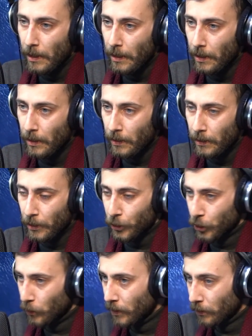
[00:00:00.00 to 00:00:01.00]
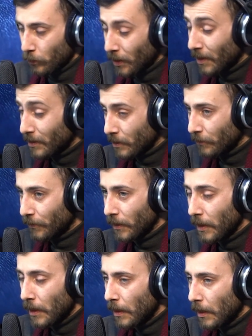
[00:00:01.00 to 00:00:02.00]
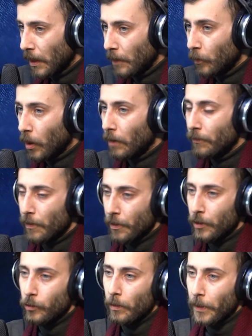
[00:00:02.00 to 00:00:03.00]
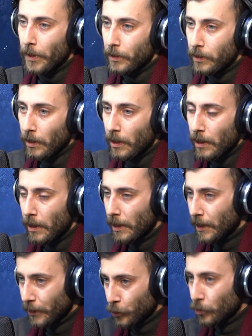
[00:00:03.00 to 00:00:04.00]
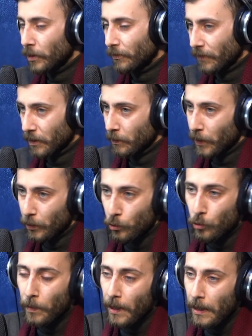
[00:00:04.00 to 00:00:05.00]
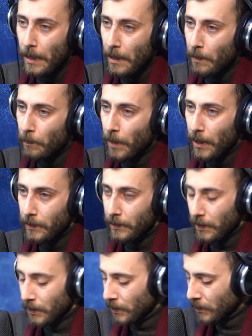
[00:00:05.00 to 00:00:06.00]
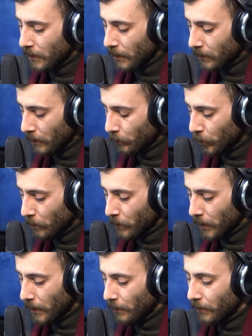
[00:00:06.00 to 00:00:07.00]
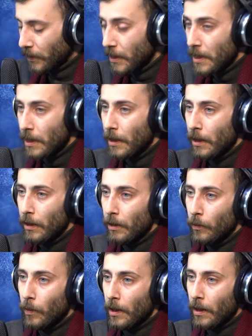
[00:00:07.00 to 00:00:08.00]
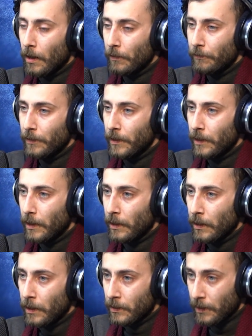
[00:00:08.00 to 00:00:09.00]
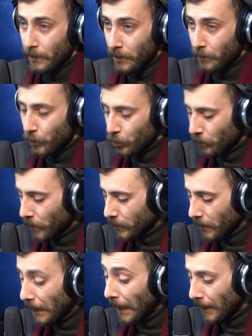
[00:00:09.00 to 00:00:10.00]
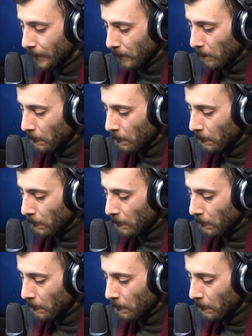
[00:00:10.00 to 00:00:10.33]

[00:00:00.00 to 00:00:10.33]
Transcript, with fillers: آه، إلى الشوارع وخاصة في المحافظات والمناطق التي صنفت منكوبة بعد الزلزال المدمر الذي آه، وقع في السادس من شباط الحالي